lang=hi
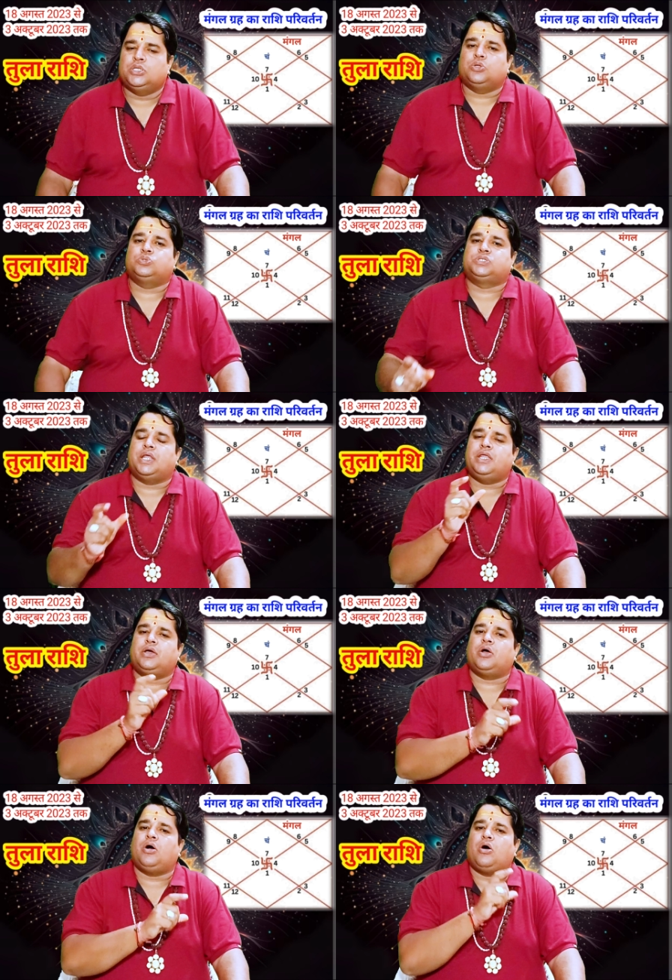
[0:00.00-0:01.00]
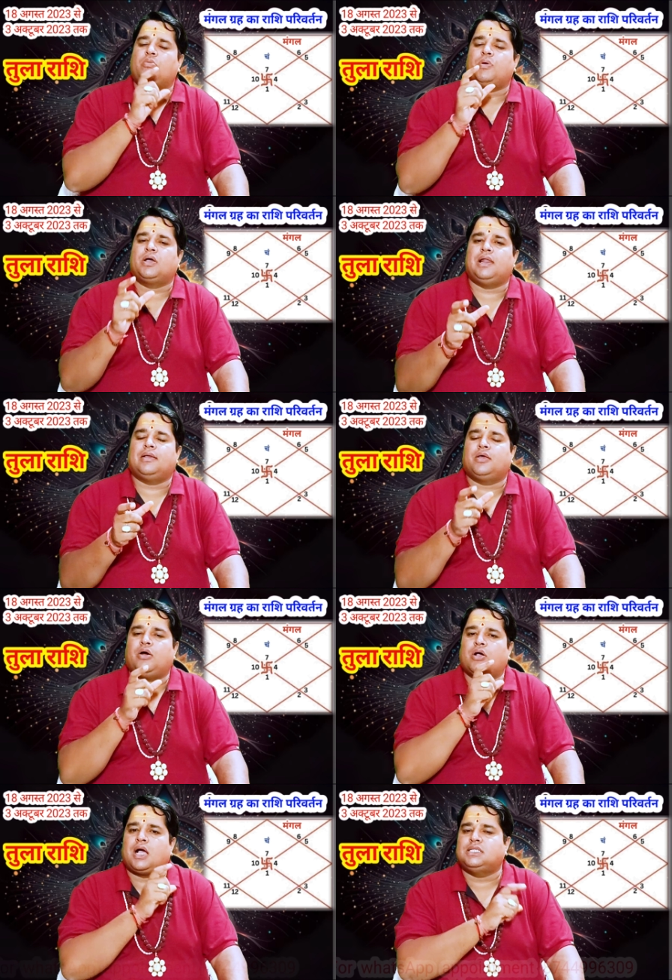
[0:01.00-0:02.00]
तो शनि ग्रह और मंगल
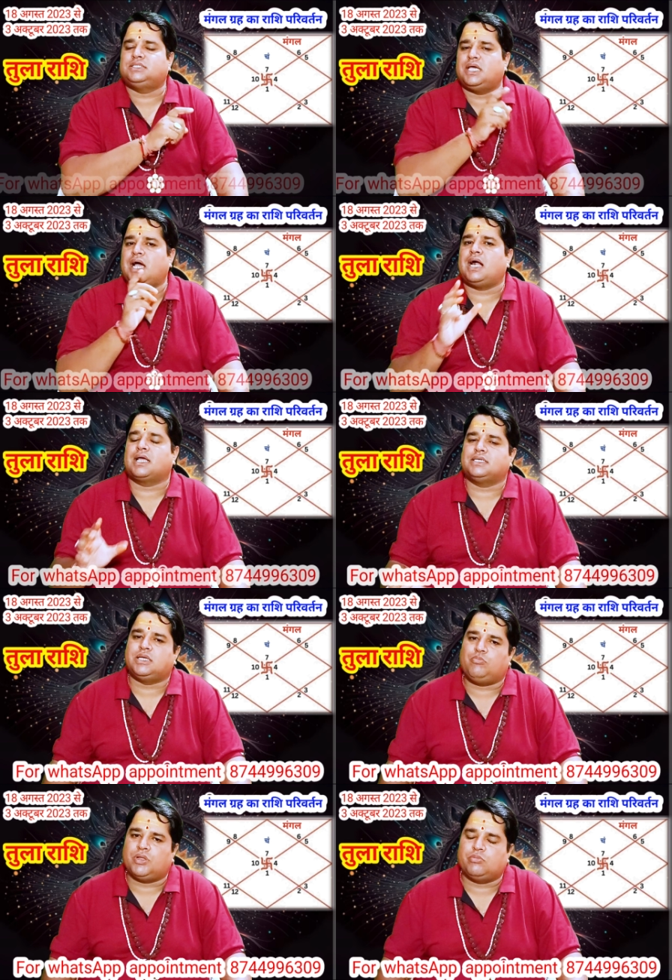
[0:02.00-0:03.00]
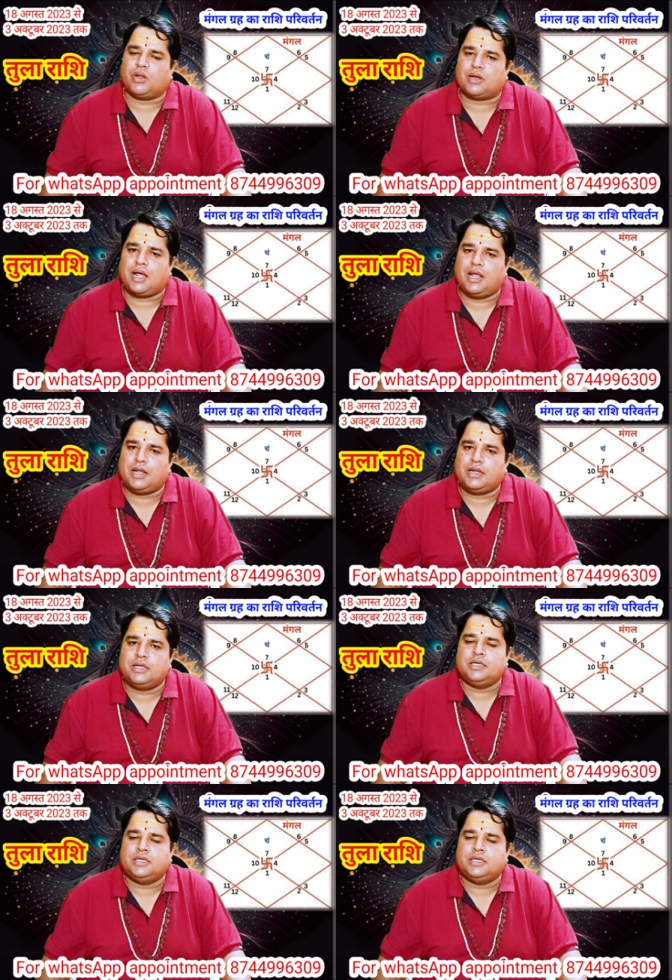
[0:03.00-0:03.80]
ग्रह का छः आठ का संबंध बन रहा है